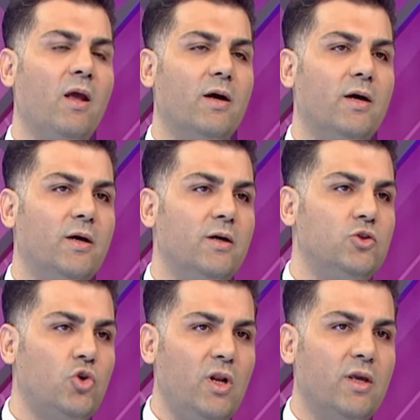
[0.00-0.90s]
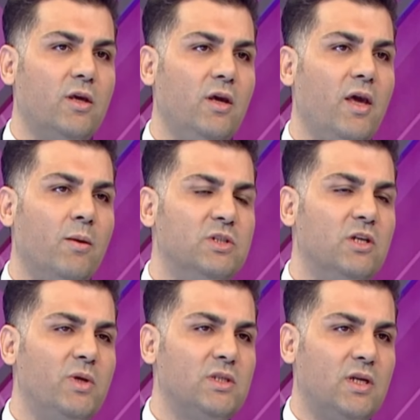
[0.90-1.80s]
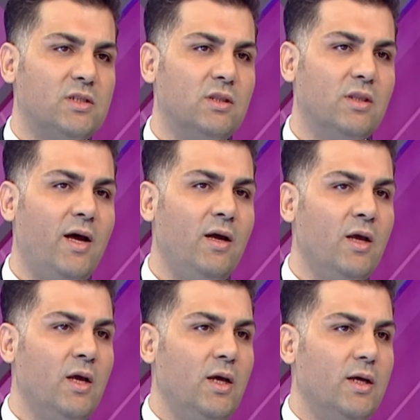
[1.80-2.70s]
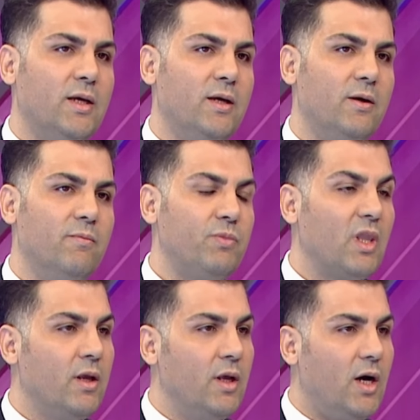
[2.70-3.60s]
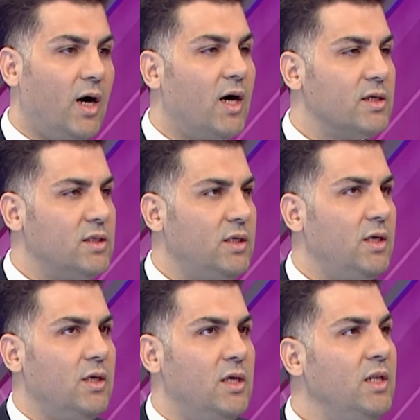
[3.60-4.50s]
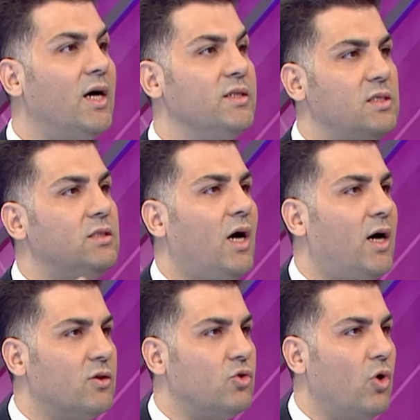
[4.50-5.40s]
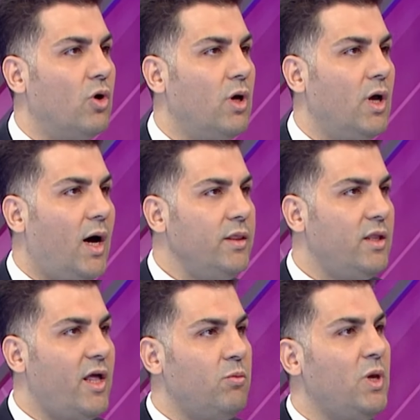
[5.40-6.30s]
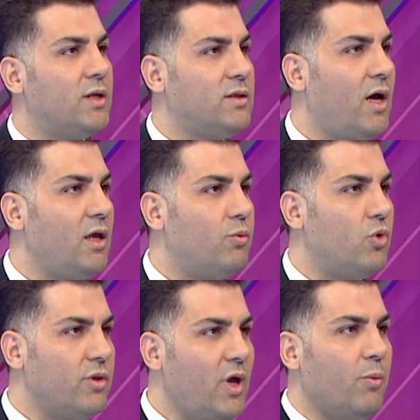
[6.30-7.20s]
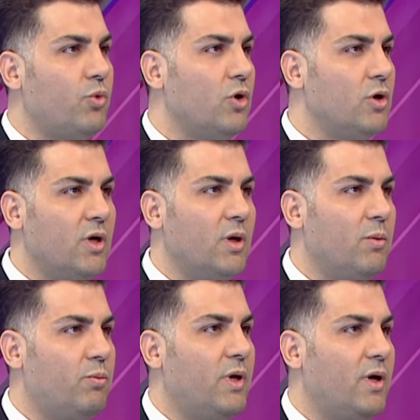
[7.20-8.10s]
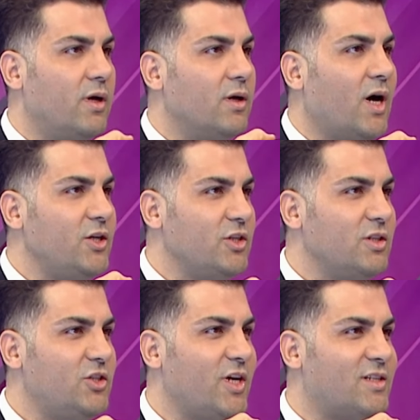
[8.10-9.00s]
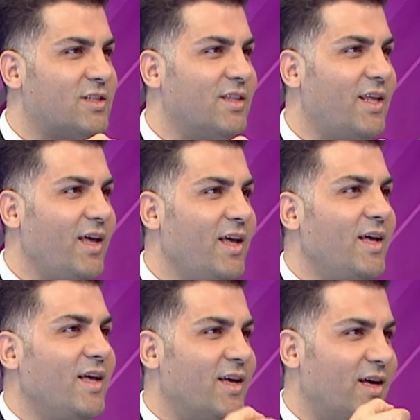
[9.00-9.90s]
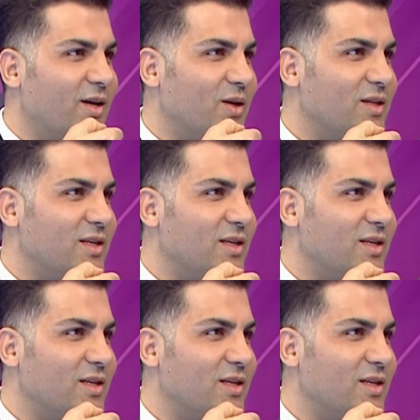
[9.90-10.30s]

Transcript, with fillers: Ee, şöyle ki emzirme sırasında e, ağızdaki yine asitte artıyor. Anneler bir hata yapıyor. Ne yapıyor? Ee, kaşığın içerisinde e,